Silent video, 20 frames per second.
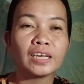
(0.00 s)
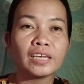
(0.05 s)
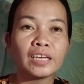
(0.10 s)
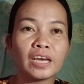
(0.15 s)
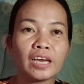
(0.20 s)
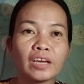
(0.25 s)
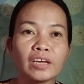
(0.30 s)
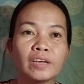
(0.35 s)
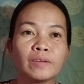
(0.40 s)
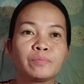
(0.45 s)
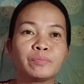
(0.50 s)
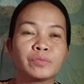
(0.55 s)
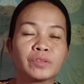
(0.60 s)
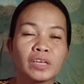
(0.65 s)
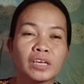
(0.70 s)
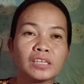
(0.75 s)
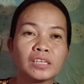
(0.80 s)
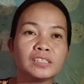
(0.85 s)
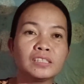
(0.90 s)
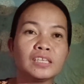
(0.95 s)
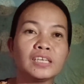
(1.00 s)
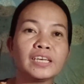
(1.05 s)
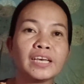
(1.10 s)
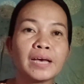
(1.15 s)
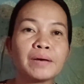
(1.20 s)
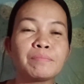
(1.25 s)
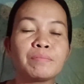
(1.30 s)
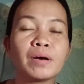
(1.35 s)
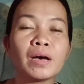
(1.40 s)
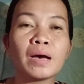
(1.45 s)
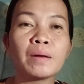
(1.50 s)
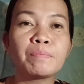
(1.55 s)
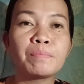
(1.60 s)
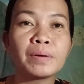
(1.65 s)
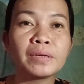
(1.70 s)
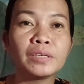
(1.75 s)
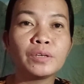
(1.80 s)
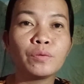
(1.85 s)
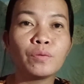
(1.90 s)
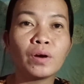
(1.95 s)
Kaya hindi nga
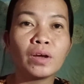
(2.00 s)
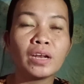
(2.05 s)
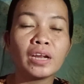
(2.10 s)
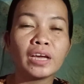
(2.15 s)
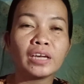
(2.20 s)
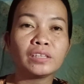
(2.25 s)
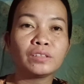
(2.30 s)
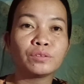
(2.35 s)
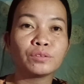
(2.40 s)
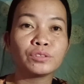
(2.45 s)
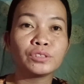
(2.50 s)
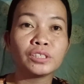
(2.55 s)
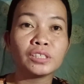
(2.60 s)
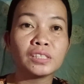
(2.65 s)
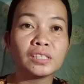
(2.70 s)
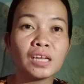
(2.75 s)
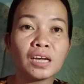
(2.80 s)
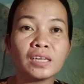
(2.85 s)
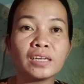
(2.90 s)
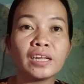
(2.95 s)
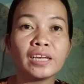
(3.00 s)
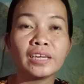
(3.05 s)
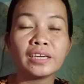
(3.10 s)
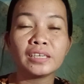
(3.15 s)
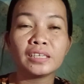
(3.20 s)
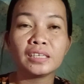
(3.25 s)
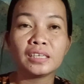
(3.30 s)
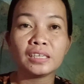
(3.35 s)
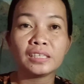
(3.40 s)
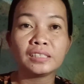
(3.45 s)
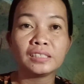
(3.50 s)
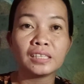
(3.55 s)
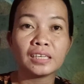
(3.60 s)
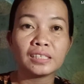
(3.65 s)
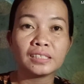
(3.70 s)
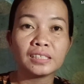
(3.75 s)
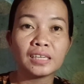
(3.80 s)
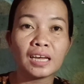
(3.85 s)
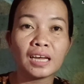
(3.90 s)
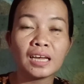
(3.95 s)
makapaniwala itong si Nanay
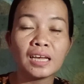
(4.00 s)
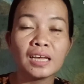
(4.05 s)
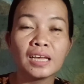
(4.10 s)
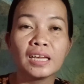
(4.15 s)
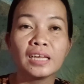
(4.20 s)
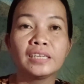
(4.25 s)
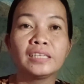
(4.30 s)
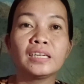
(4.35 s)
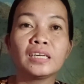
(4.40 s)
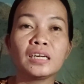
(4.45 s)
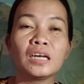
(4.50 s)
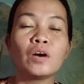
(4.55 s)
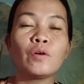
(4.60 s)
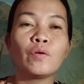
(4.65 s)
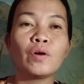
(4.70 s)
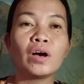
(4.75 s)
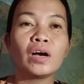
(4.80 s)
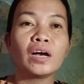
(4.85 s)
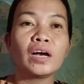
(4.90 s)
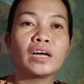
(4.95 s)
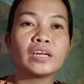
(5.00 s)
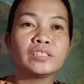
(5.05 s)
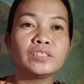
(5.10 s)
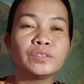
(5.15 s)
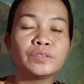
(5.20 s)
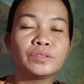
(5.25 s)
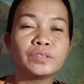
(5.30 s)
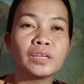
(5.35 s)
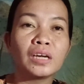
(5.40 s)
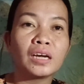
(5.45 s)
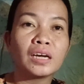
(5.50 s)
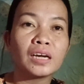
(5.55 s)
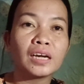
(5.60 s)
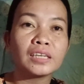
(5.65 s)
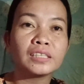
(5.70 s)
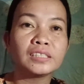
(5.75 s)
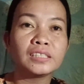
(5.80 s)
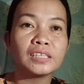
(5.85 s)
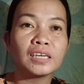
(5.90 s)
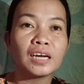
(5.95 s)
Erlinda na nagawa nga niyo ng
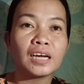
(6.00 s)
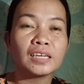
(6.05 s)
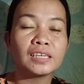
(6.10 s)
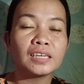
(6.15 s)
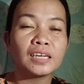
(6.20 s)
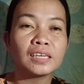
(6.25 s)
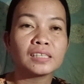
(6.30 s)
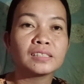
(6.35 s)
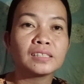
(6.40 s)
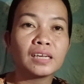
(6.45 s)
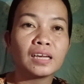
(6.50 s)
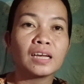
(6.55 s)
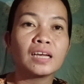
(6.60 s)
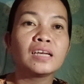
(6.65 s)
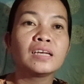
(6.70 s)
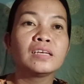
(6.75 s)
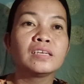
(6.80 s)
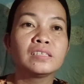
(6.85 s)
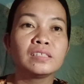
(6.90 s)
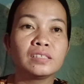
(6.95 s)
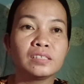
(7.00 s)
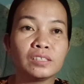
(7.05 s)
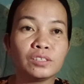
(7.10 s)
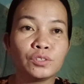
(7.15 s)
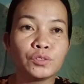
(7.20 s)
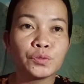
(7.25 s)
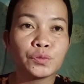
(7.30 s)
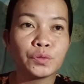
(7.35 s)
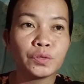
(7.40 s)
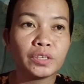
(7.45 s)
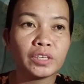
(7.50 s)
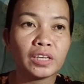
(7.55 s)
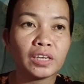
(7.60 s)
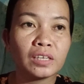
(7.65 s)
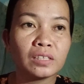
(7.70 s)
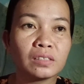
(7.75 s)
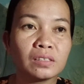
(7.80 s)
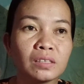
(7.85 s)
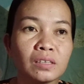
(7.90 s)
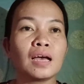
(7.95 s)
kanyang anak na si
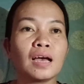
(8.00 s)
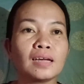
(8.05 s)
Juliet.